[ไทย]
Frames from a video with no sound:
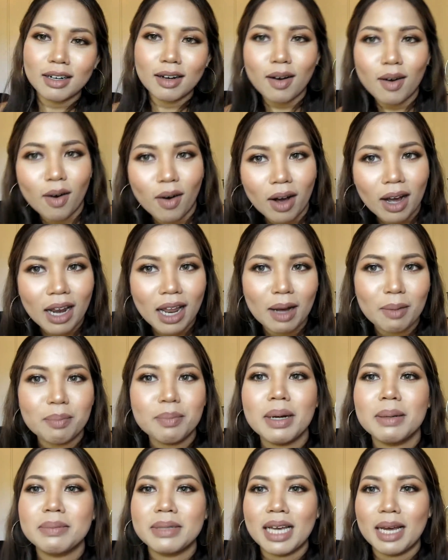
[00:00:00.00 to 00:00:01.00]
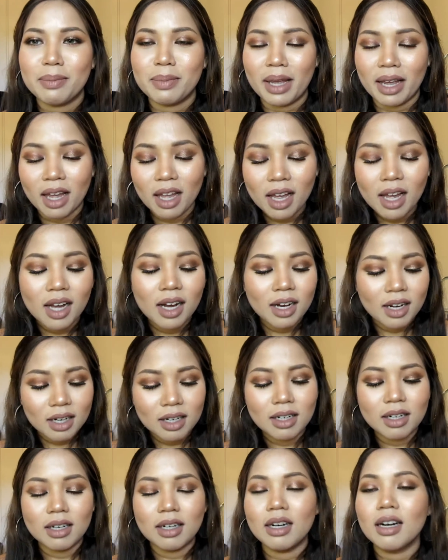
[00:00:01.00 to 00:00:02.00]
ออกคล้ำแบบแจมเนี่ย เอ
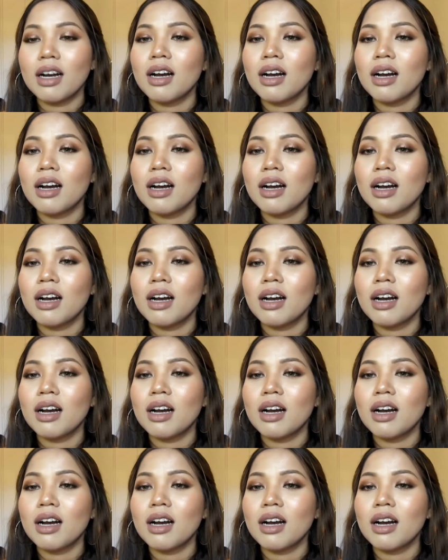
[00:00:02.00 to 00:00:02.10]
อ